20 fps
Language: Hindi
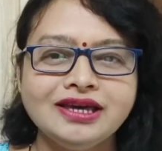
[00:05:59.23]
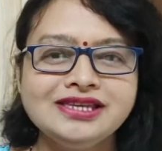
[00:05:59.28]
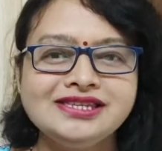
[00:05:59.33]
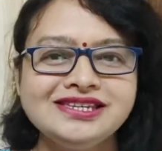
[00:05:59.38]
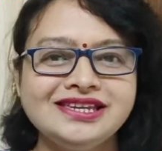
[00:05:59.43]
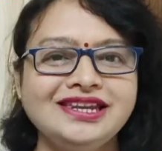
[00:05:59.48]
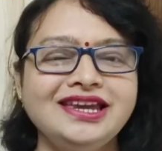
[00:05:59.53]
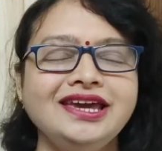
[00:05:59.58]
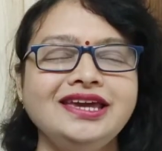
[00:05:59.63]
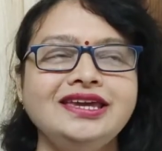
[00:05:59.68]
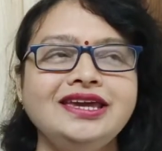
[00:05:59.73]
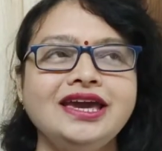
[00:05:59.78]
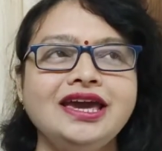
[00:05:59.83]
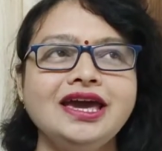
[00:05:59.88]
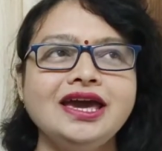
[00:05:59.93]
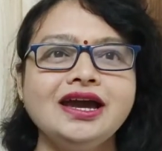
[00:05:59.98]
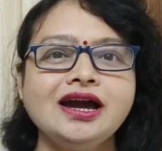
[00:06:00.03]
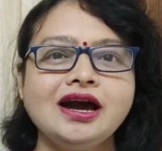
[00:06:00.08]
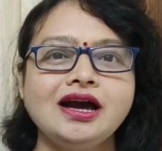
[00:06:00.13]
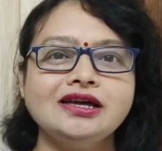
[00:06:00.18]
इसीलिए ये
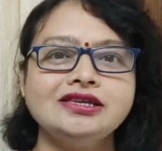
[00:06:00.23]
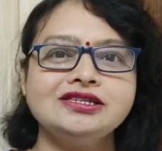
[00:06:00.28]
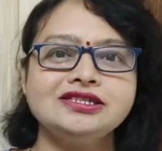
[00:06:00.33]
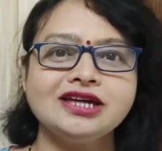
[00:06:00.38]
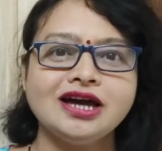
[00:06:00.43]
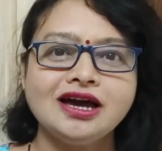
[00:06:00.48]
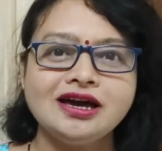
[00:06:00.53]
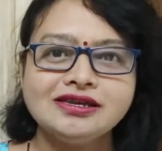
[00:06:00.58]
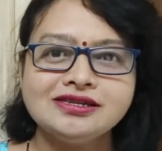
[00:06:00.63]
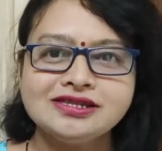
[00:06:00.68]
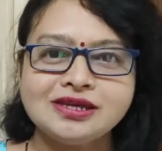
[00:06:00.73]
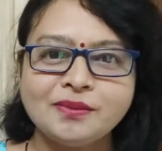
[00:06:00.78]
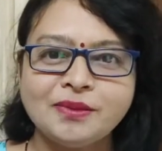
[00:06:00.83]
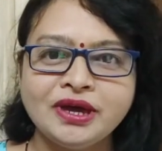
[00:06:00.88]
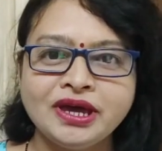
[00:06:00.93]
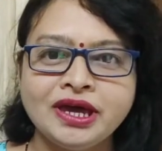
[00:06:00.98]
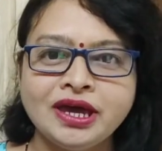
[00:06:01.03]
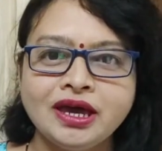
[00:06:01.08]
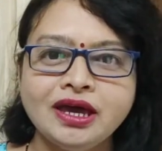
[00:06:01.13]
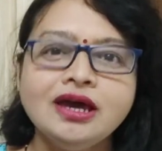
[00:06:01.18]
ये एक अच्छा
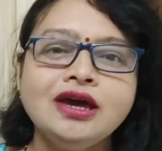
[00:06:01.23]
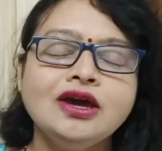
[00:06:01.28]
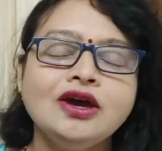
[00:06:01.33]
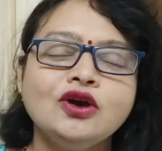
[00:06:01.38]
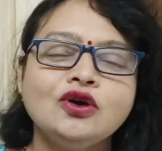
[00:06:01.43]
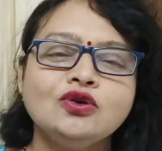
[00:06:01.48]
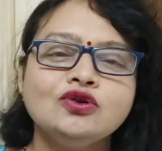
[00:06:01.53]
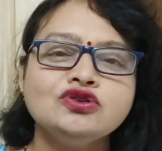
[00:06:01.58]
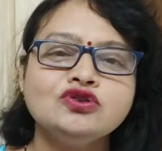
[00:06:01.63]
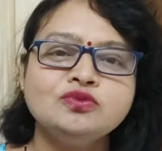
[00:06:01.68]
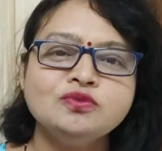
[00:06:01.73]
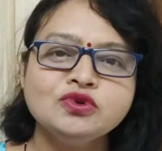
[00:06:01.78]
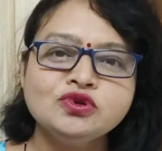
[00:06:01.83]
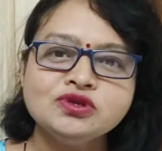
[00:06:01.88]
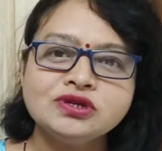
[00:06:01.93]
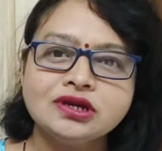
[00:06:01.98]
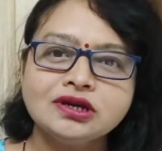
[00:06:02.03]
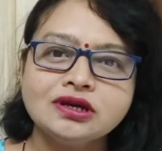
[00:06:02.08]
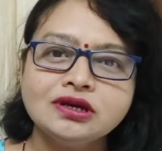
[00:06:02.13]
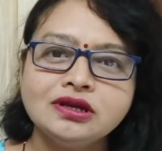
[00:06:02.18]
समय है कुछ
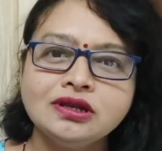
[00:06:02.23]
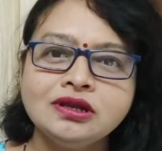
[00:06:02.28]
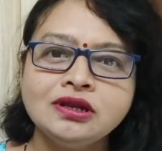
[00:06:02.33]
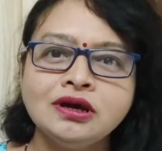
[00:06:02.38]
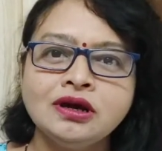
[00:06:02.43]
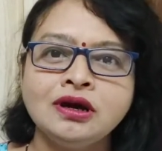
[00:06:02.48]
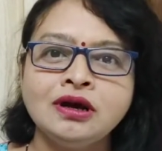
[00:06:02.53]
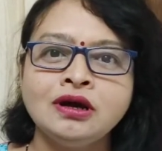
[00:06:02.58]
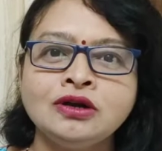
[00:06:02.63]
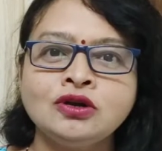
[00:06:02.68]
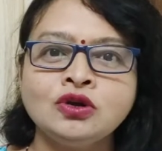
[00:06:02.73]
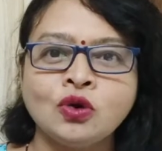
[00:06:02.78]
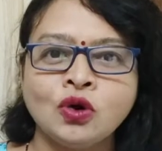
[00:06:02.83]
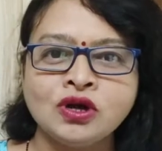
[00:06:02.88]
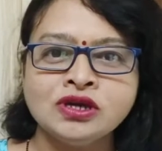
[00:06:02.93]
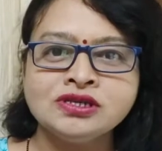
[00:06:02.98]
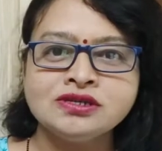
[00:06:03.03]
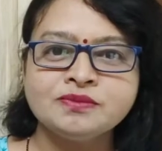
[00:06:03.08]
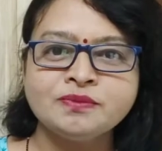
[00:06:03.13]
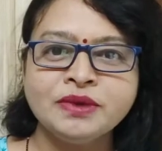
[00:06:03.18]
म्यूजिकल
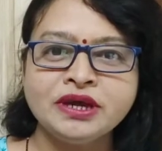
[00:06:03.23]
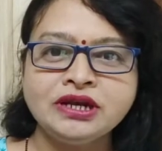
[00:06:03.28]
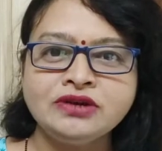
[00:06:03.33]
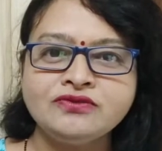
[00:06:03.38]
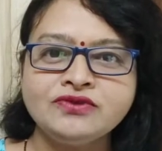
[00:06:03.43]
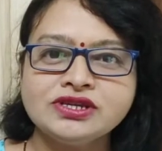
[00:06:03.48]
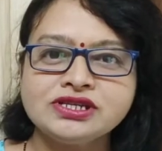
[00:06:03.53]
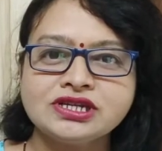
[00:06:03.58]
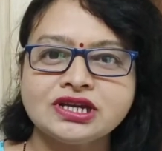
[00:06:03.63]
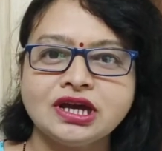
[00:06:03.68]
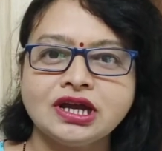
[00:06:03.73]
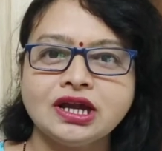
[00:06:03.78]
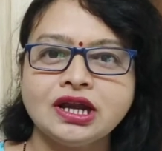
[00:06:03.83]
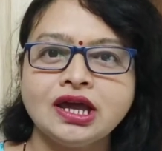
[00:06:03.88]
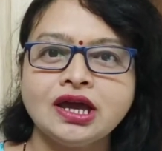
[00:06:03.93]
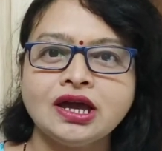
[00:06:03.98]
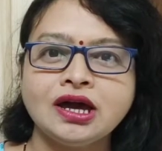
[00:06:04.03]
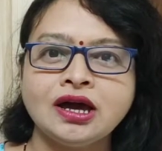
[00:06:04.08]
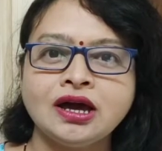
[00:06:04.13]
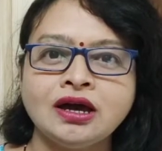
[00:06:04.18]
टॉयज़ uh, में इन्वेस्ट
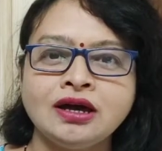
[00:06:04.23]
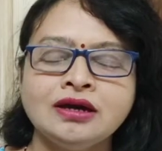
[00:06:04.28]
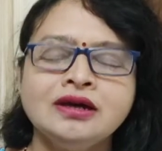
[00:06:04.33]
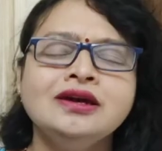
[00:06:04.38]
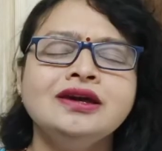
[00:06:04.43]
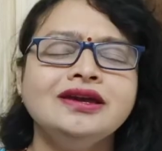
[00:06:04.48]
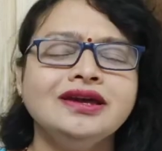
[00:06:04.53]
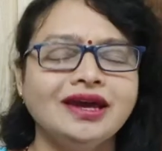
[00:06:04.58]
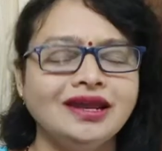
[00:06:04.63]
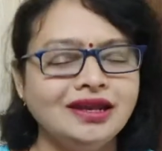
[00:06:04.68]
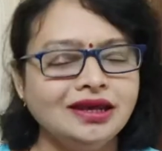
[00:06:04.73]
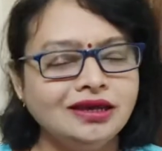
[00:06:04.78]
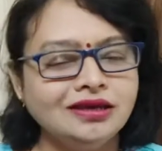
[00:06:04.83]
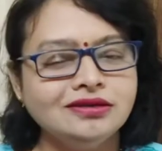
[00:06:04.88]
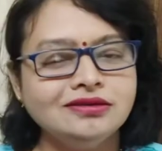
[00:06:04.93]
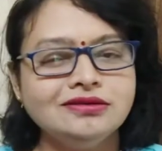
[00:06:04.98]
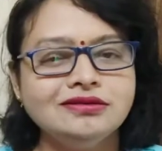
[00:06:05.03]
करने का यानी